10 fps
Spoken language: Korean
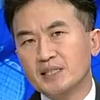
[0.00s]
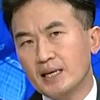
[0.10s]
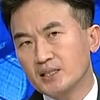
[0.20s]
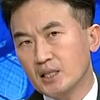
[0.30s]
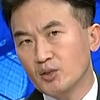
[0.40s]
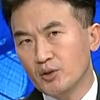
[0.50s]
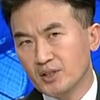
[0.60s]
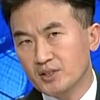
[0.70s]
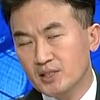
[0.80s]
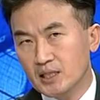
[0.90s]
상장되어
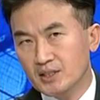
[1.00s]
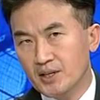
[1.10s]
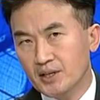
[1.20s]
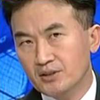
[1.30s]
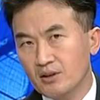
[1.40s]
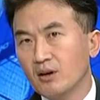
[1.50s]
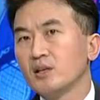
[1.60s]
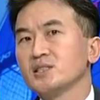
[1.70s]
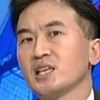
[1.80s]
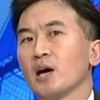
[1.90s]
있는 상태에서
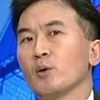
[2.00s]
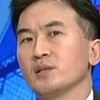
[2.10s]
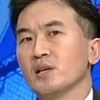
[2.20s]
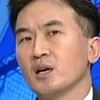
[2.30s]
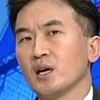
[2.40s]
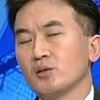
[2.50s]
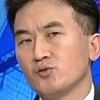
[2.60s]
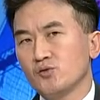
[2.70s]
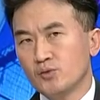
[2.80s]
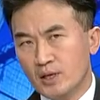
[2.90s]
자회사가
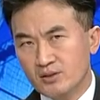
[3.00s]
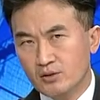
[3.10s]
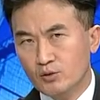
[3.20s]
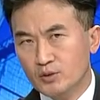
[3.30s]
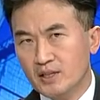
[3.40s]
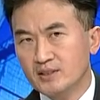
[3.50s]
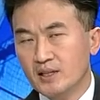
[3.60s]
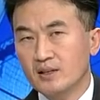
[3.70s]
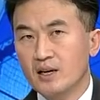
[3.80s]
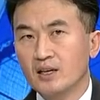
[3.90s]
추가적으로
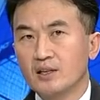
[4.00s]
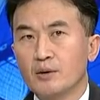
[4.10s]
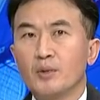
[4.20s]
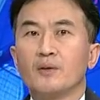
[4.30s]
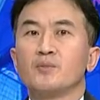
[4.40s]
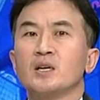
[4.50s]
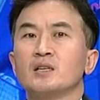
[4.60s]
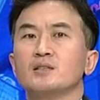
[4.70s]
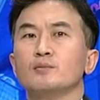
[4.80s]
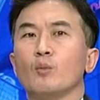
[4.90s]
상장을 하게 되면
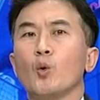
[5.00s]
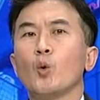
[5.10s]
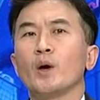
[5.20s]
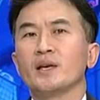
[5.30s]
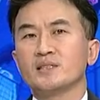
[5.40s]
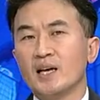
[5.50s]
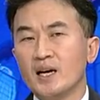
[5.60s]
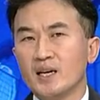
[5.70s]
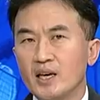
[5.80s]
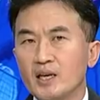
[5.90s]
그모
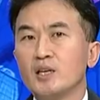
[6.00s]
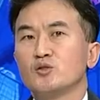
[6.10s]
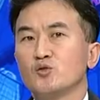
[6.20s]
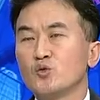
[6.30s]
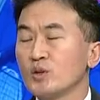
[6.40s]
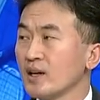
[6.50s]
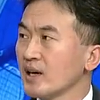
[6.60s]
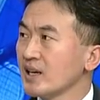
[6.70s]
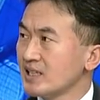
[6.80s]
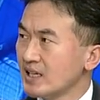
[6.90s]
회사의
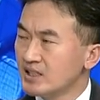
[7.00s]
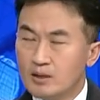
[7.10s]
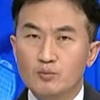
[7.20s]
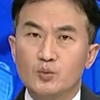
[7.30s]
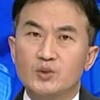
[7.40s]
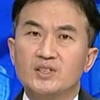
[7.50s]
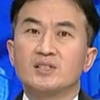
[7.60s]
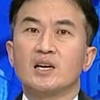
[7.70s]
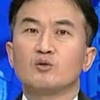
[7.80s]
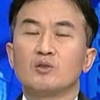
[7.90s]
주가에 상당 부분
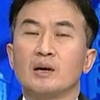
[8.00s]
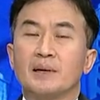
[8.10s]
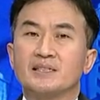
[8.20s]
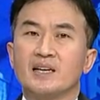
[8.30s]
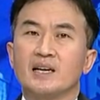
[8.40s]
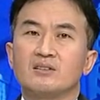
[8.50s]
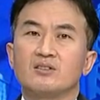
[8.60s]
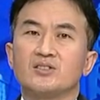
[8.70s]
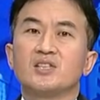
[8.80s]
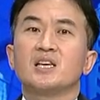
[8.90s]
디스카운트가 발생하는
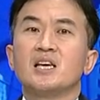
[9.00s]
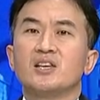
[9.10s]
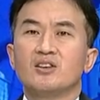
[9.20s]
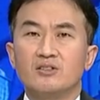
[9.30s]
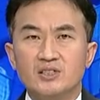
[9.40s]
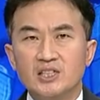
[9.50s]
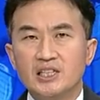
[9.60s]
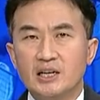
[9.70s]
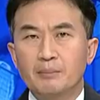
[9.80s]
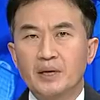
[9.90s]
것이
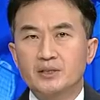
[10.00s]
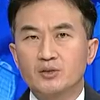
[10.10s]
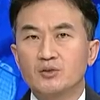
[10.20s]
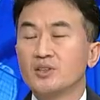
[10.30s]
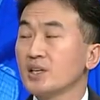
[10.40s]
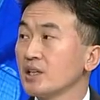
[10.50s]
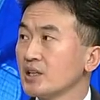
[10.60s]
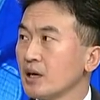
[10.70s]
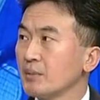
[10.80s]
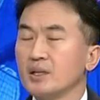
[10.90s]
현실이란 말이죠. 그렇게
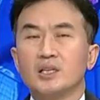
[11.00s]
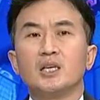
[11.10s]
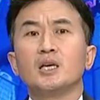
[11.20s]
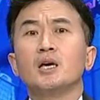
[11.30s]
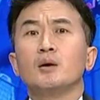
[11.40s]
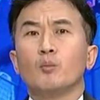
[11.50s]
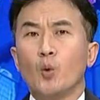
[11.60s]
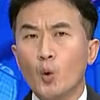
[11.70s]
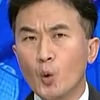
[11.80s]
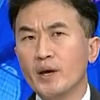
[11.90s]
된다면 네.
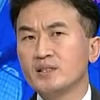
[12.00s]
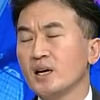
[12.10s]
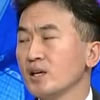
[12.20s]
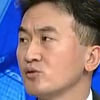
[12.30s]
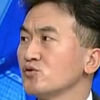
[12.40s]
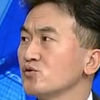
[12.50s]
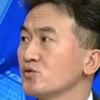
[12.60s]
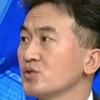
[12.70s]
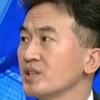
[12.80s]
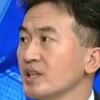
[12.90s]
이모 회사의
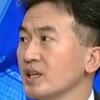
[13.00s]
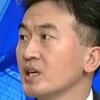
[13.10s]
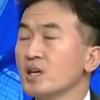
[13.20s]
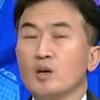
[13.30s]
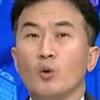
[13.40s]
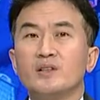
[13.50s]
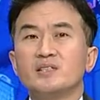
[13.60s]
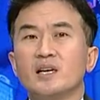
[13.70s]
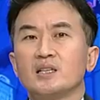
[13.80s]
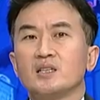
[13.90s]
주주들이
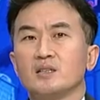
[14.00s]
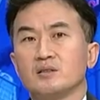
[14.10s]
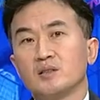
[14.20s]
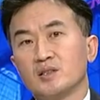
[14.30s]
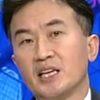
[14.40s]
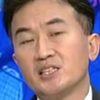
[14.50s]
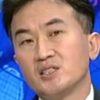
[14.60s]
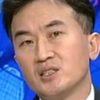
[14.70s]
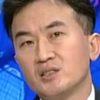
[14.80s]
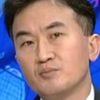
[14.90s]
원치 않는
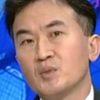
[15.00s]
내지는